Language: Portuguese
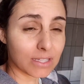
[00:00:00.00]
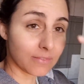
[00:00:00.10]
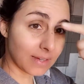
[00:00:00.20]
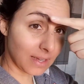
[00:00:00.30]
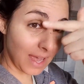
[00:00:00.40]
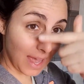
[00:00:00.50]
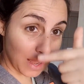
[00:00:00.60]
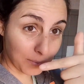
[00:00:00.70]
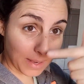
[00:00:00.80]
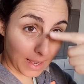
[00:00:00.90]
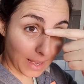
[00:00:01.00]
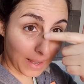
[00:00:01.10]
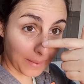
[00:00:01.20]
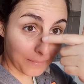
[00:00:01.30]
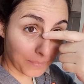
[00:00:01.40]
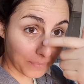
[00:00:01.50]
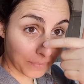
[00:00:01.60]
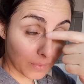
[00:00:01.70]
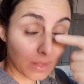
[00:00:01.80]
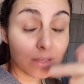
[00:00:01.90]
Ativa, é, uma,
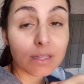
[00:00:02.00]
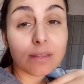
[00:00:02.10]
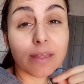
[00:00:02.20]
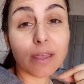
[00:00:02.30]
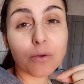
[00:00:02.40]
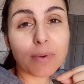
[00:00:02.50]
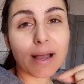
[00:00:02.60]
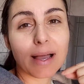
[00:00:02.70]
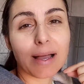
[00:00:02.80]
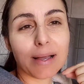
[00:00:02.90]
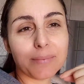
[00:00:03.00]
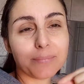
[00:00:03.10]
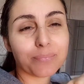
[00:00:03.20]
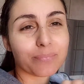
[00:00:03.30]
nenhuma...